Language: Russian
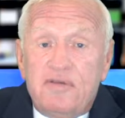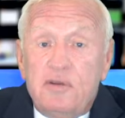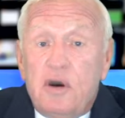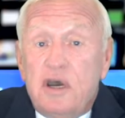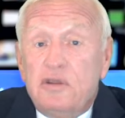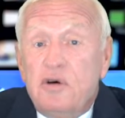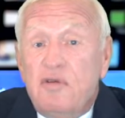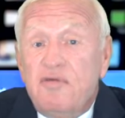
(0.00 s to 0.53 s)
ну
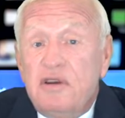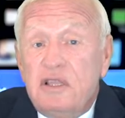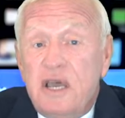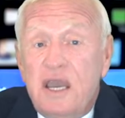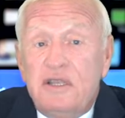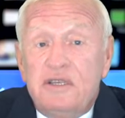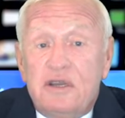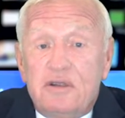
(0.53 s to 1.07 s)
а новый
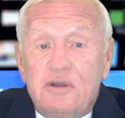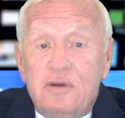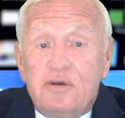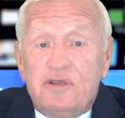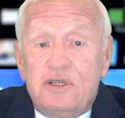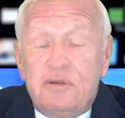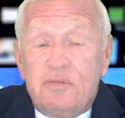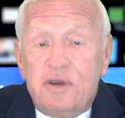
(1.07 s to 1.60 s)
лайнер
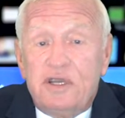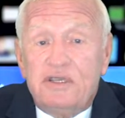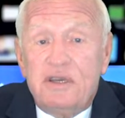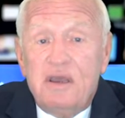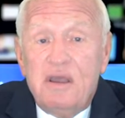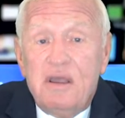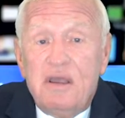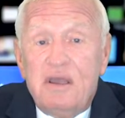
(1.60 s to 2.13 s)
должен быть
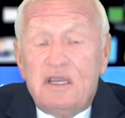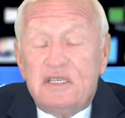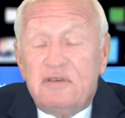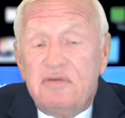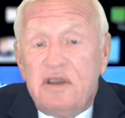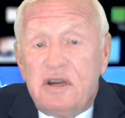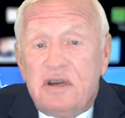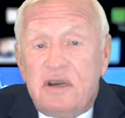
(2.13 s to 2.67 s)

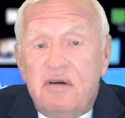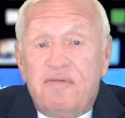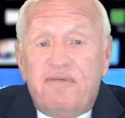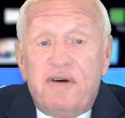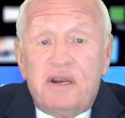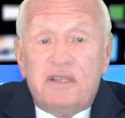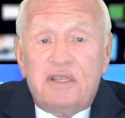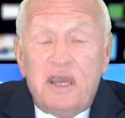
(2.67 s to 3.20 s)

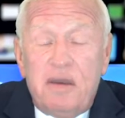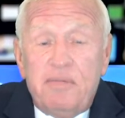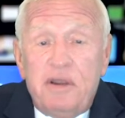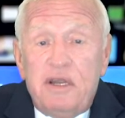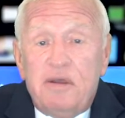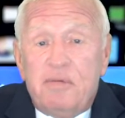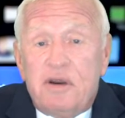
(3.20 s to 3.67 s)
сверхкомфортабельным,